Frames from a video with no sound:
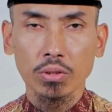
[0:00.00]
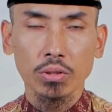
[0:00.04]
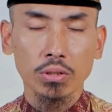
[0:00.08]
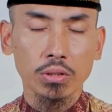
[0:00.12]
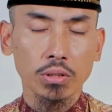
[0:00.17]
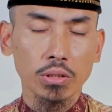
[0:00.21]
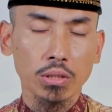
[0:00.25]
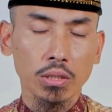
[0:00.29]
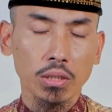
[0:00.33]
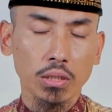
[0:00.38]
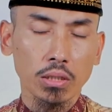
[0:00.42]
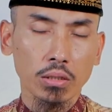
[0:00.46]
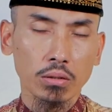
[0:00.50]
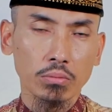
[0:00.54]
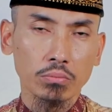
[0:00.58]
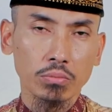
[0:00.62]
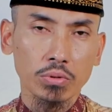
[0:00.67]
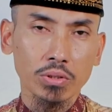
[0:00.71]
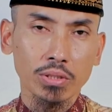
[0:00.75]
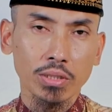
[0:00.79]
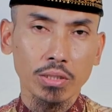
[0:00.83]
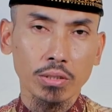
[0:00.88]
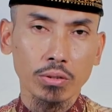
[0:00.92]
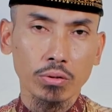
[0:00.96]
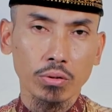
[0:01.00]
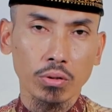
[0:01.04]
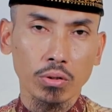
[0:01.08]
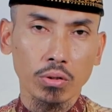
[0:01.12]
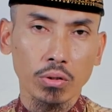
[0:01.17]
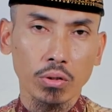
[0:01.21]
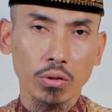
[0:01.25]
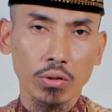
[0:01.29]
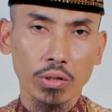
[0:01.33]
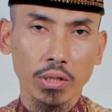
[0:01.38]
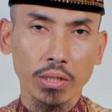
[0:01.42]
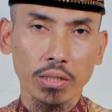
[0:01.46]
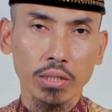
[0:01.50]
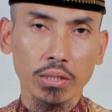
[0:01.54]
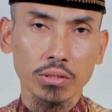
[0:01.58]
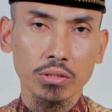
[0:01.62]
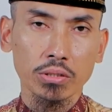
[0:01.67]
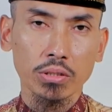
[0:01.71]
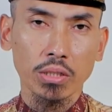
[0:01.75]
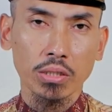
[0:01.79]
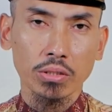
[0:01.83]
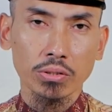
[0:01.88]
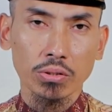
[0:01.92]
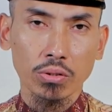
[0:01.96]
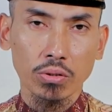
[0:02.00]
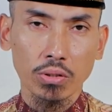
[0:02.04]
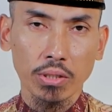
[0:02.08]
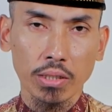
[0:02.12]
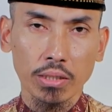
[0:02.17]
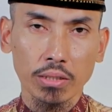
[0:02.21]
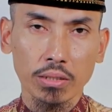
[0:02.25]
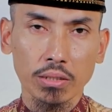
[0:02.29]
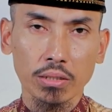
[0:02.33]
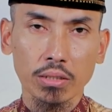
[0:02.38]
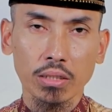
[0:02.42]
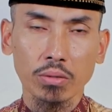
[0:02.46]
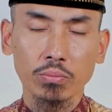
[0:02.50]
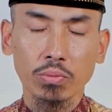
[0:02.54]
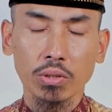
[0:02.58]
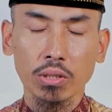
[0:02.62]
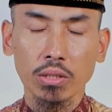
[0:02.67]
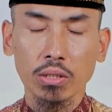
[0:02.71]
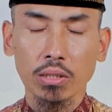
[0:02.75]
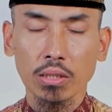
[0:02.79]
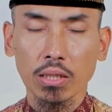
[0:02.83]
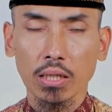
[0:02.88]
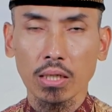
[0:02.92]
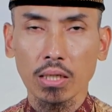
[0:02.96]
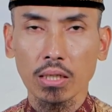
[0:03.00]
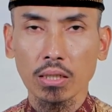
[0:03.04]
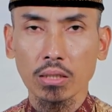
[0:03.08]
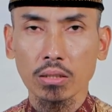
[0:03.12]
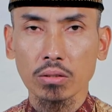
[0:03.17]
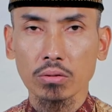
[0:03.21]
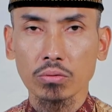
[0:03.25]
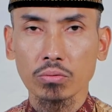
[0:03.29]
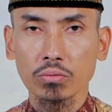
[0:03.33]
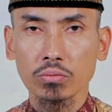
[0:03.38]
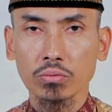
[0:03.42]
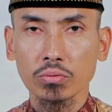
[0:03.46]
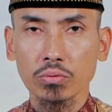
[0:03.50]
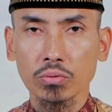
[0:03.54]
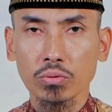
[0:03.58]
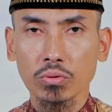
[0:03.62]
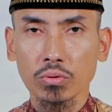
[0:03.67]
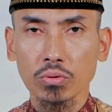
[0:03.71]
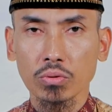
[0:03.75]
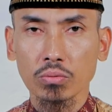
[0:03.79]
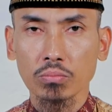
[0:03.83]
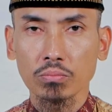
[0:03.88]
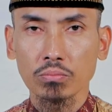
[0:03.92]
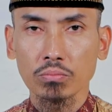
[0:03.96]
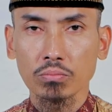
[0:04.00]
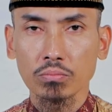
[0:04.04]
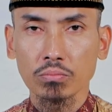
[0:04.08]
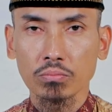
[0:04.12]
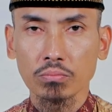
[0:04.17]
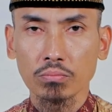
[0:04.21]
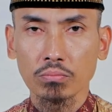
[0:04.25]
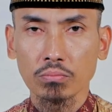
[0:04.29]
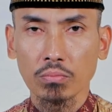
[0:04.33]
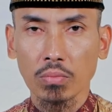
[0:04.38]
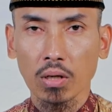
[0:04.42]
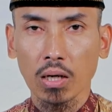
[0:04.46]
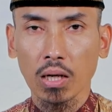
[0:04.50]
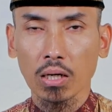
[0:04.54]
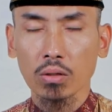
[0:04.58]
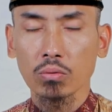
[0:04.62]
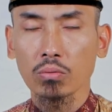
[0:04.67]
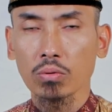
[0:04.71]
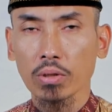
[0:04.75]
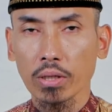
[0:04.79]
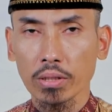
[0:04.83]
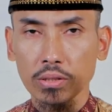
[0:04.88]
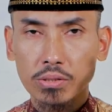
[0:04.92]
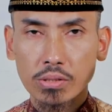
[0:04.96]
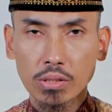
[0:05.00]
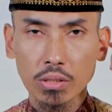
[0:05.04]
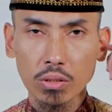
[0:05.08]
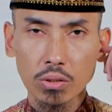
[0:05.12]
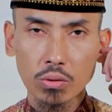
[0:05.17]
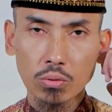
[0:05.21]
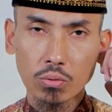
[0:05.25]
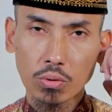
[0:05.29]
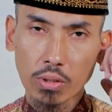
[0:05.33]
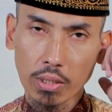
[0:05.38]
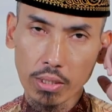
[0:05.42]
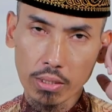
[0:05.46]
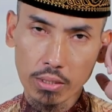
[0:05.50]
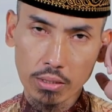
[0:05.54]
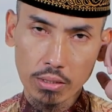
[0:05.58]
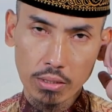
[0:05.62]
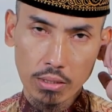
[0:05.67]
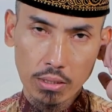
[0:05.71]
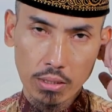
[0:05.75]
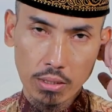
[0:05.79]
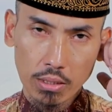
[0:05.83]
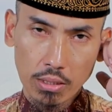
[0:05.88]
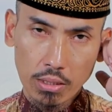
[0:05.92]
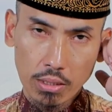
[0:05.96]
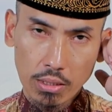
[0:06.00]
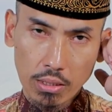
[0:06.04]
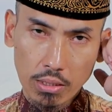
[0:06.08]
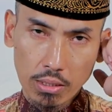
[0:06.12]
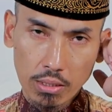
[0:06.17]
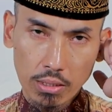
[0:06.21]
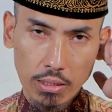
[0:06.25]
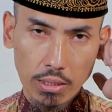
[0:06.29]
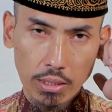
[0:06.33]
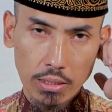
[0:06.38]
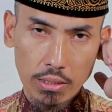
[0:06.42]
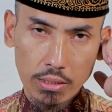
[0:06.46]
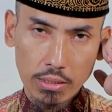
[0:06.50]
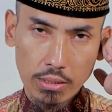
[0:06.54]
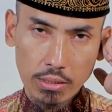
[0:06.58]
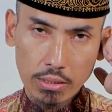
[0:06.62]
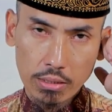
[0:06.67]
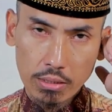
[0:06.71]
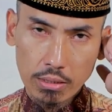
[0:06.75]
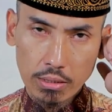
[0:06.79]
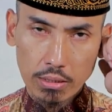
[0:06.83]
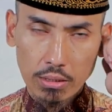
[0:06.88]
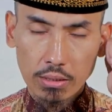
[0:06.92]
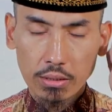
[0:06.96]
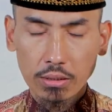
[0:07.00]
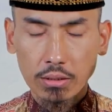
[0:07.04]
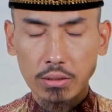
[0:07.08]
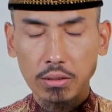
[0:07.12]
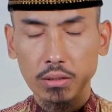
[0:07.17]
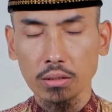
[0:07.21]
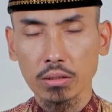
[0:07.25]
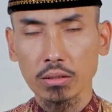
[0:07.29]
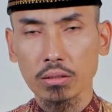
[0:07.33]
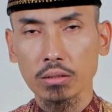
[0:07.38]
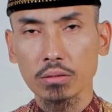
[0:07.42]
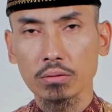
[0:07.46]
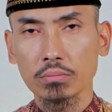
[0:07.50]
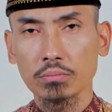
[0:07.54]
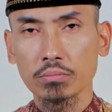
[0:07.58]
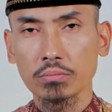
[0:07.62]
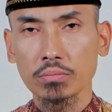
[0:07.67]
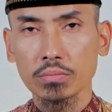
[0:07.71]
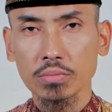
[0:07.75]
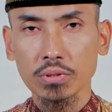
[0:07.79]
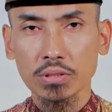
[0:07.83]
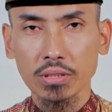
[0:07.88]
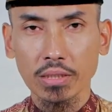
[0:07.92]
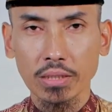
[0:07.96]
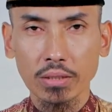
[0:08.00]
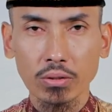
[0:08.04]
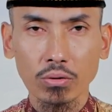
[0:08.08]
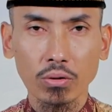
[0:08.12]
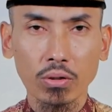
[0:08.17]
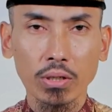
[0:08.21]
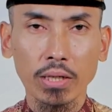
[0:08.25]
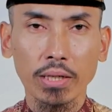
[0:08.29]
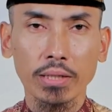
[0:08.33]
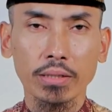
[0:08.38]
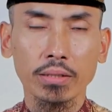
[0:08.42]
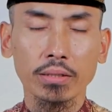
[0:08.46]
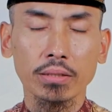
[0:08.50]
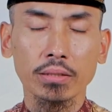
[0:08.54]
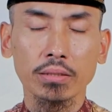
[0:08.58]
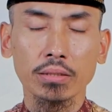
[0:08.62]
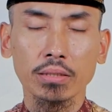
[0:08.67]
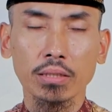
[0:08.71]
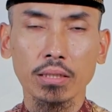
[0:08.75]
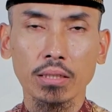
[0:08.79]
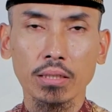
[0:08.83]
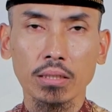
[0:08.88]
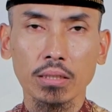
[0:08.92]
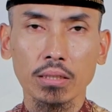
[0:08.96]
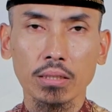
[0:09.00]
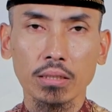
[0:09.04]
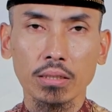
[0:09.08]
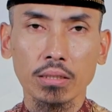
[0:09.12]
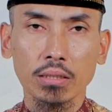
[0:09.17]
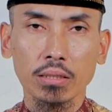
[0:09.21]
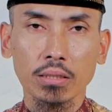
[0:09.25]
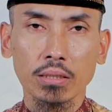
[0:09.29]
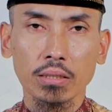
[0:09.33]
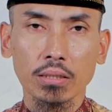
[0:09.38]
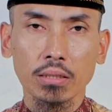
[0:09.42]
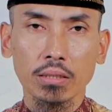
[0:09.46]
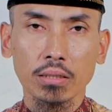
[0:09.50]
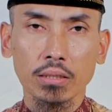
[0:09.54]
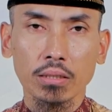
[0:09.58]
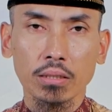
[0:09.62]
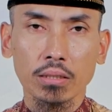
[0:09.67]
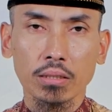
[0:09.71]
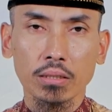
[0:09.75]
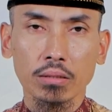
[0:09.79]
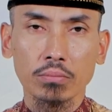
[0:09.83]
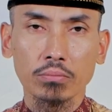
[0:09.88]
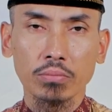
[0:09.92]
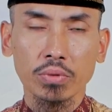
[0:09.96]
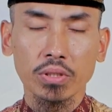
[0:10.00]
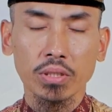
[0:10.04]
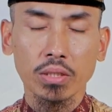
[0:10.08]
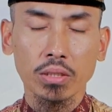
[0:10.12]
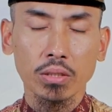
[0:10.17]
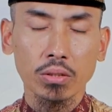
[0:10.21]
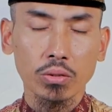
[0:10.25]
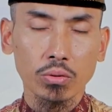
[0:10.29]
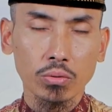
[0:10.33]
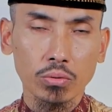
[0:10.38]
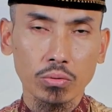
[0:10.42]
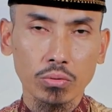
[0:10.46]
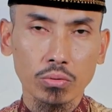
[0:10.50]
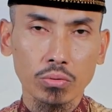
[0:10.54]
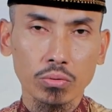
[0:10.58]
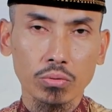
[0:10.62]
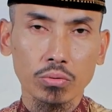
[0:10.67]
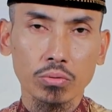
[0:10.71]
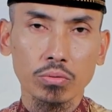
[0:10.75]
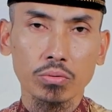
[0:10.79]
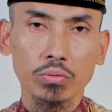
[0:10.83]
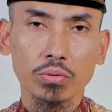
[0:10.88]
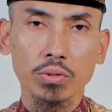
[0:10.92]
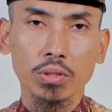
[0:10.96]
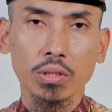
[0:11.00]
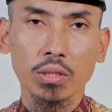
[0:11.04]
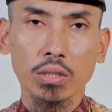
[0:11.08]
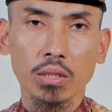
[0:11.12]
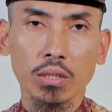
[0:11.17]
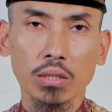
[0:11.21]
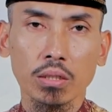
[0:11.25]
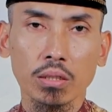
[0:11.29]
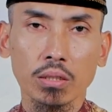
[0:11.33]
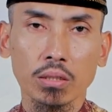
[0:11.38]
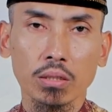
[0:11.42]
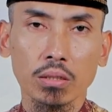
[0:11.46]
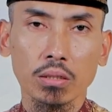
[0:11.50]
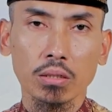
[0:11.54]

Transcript: ya menyenggol orang yang sedang sholat dia bergerak untuk melakukan sentuhan dan e, senggolan ya menyentuh ya